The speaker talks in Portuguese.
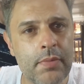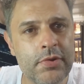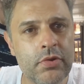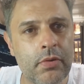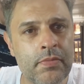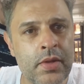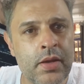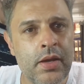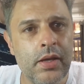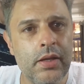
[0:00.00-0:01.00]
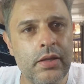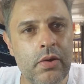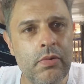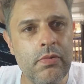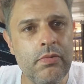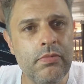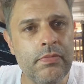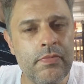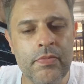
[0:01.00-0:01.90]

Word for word: tá pessoal? Então,